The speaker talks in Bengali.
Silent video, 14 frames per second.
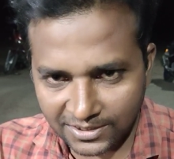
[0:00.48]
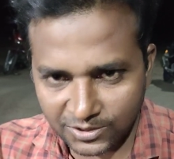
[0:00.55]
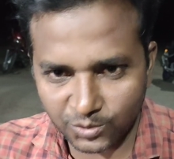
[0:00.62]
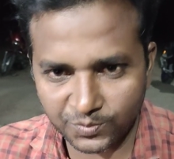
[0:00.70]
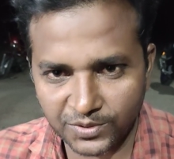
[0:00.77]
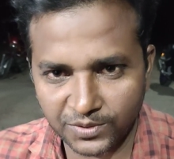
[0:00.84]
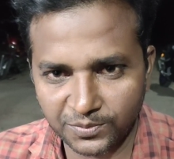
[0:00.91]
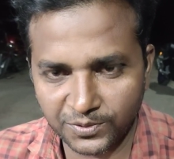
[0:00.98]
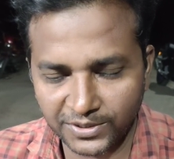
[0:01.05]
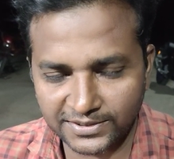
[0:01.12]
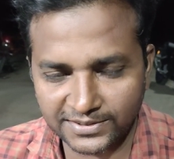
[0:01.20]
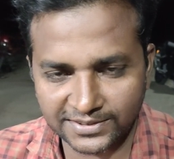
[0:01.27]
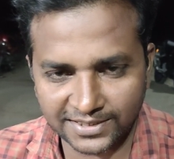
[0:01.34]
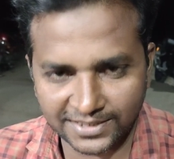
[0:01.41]
সুপ্রিয়
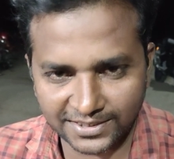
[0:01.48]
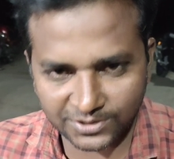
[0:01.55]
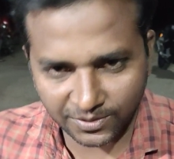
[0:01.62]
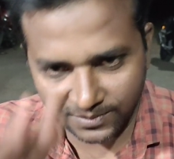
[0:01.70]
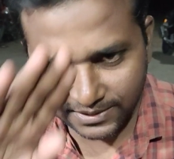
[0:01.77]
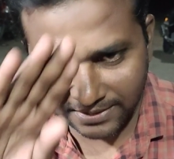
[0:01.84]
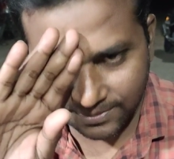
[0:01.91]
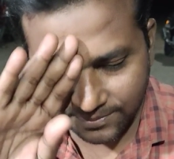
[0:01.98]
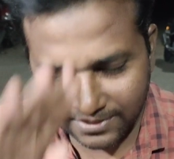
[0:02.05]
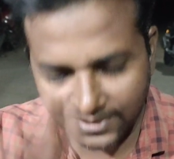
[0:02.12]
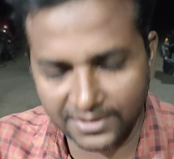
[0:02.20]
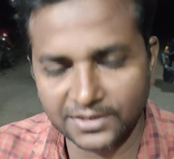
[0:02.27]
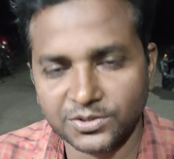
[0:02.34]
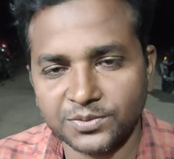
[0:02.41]
ভিউয়ার্স সবাইকে আমার
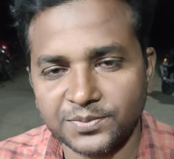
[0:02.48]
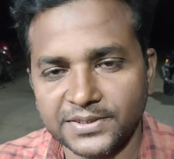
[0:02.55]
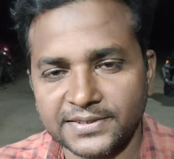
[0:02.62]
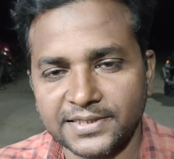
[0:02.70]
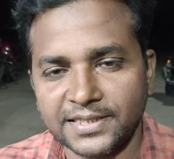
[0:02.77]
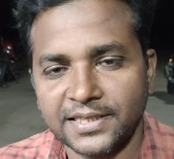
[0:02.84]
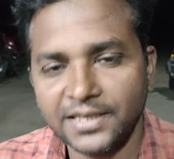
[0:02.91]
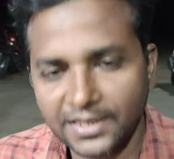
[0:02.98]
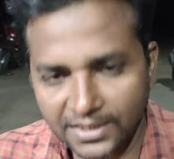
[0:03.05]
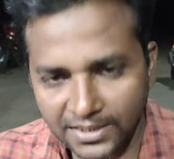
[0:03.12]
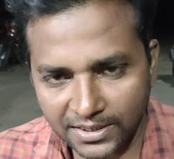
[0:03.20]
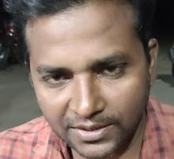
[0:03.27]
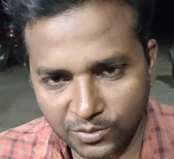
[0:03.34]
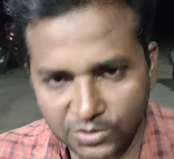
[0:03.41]
শুভেচ্ছা
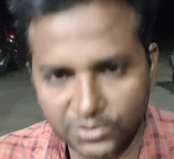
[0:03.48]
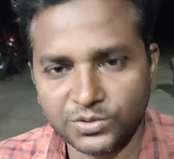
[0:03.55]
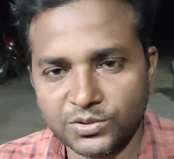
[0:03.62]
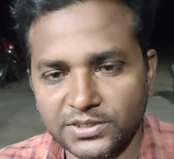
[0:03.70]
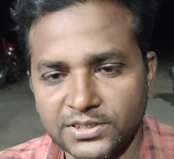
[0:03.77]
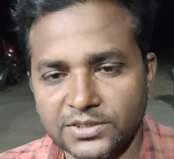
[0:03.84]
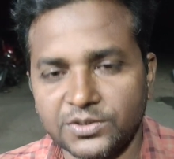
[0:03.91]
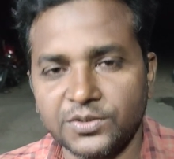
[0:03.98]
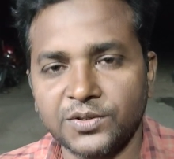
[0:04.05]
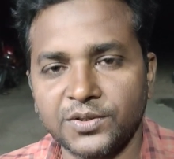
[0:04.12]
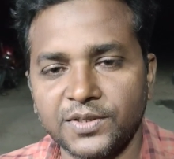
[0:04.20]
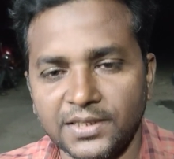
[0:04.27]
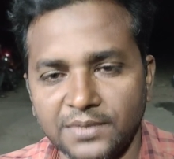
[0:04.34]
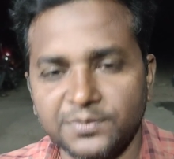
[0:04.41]
অশ্রুসিক্ত
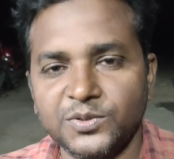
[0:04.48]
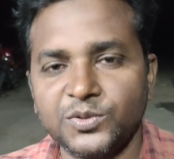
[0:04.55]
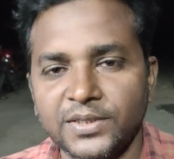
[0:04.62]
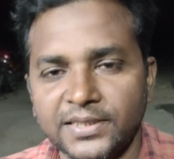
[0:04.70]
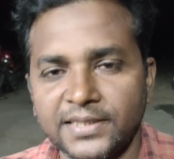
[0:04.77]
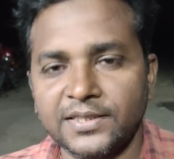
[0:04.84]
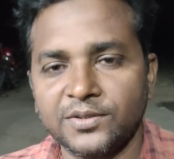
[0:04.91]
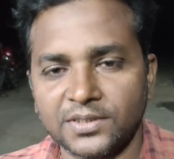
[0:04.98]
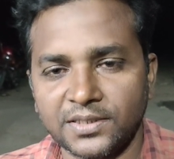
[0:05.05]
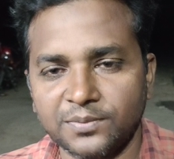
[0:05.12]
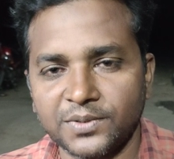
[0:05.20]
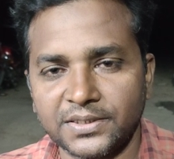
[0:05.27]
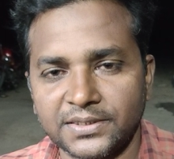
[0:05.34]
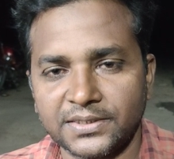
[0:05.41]
নয়নে আমি দুই একটি কথা
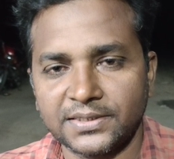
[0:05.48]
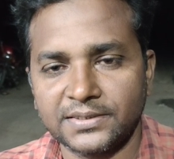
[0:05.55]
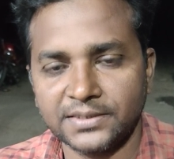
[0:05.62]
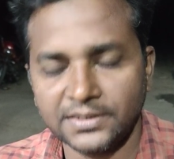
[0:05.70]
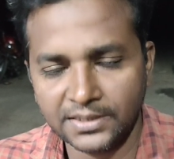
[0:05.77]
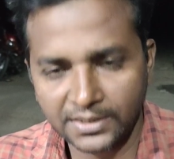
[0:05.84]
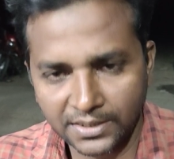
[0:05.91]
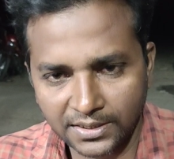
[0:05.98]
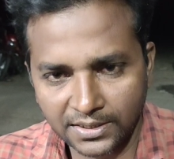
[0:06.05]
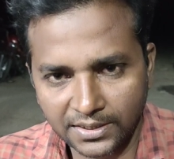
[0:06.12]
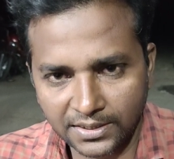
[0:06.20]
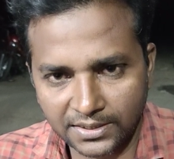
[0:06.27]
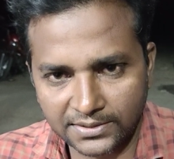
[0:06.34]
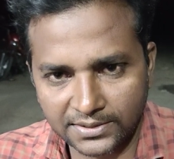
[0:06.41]
বলতে চাচ্ছি
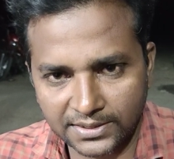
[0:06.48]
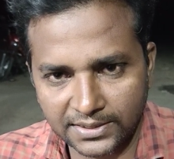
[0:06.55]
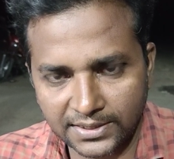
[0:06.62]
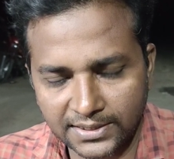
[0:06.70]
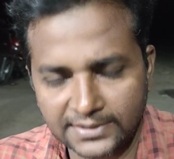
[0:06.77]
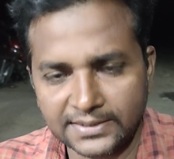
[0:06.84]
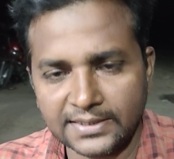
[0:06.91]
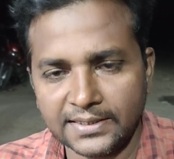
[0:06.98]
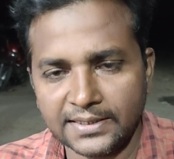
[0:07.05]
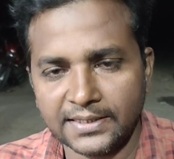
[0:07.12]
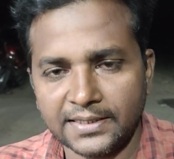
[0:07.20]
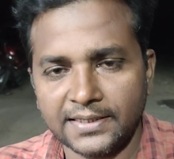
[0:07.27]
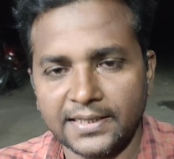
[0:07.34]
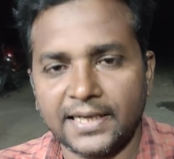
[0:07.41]
যে এই যে
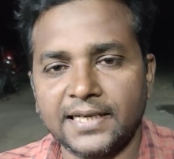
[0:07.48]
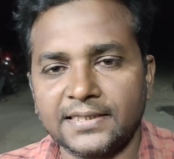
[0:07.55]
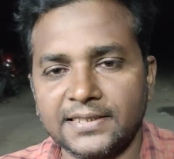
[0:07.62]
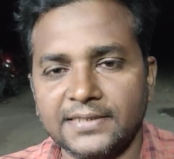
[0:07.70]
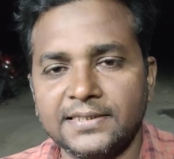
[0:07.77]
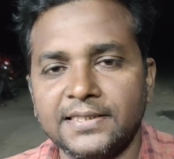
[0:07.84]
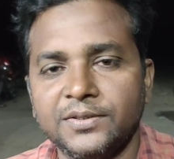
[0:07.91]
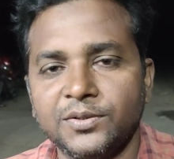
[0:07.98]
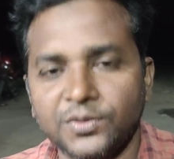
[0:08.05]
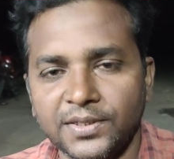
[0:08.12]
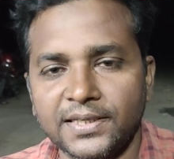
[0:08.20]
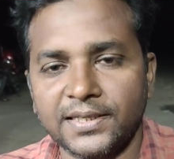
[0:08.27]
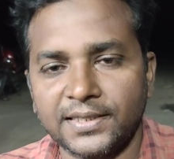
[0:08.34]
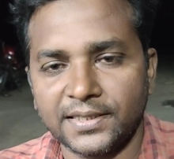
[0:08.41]
ঢাকাতে যে
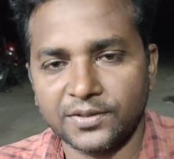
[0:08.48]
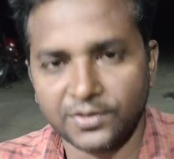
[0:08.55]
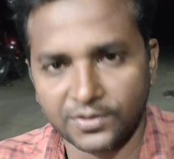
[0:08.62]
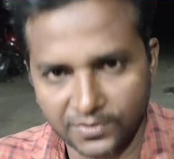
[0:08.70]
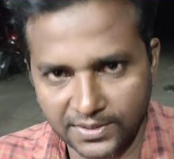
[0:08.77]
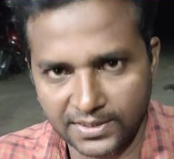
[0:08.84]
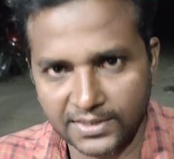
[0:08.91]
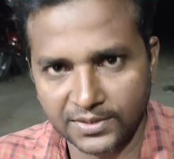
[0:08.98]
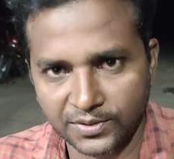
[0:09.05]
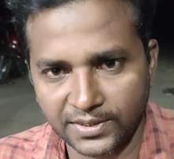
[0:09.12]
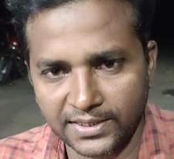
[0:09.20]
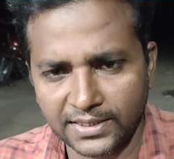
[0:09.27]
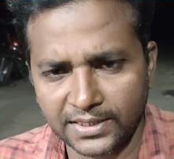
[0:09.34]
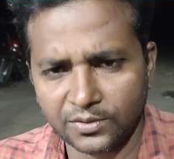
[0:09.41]
অগ্নিকাণ্ডের ঘটনাটা
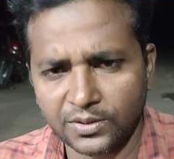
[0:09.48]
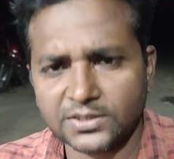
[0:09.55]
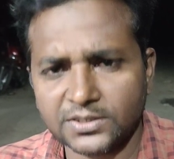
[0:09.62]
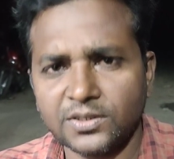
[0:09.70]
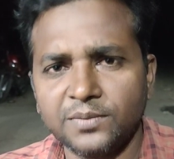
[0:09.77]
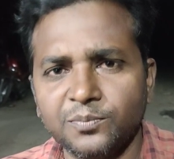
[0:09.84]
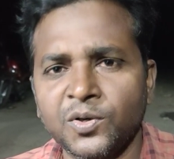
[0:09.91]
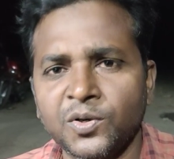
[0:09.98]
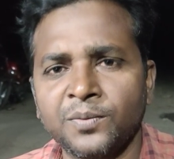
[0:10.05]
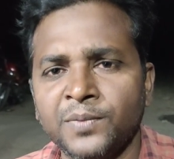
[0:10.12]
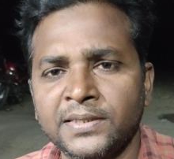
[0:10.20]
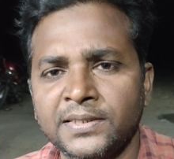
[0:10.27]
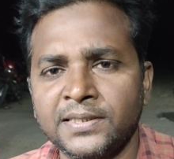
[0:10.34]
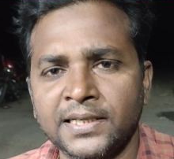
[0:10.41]
ঘটে গেল আসলে
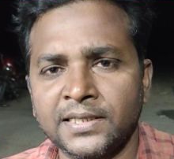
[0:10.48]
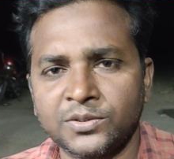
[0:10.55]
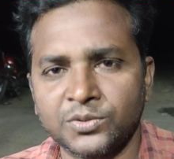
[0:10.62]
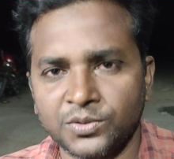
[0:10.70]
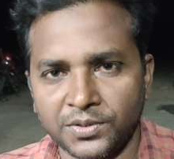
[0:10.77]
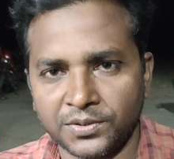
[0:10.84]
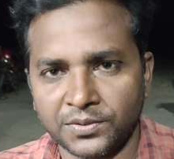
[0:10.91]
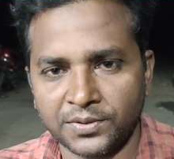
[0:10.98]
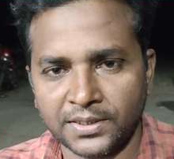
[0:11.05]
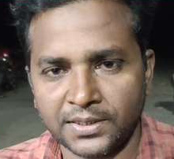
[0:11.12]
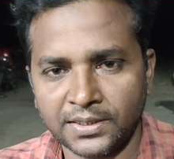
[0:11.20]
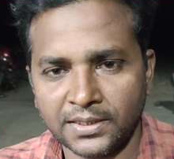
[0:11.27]
মর্মান্তিক এক দুর্ঘটনা